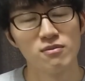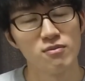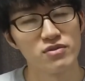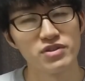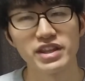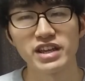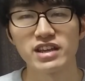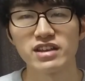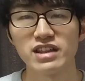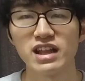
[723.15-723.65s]

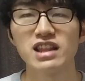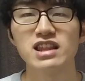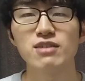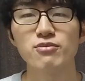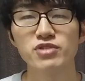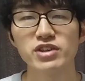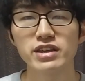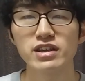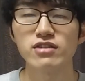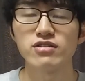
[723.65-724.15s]
でき何で
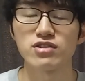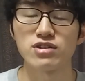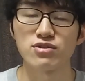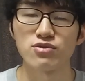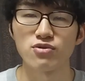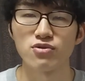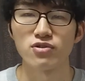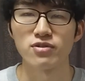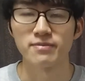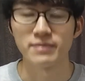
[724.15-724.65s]
もできるってと
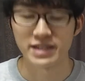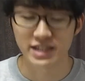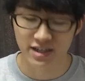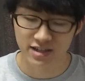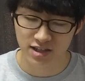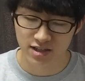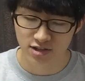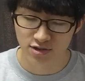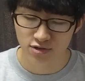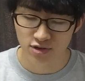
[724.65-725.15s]
ころめちゃく
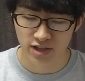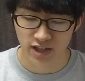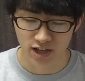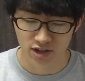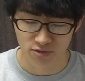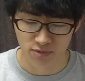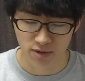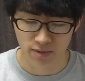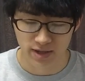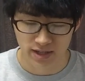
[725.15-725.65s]
ちゃ強いな
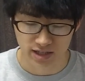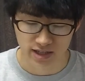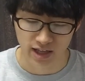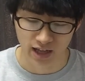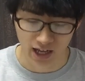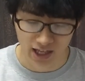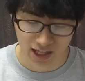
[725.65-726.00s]
と思いますね。ア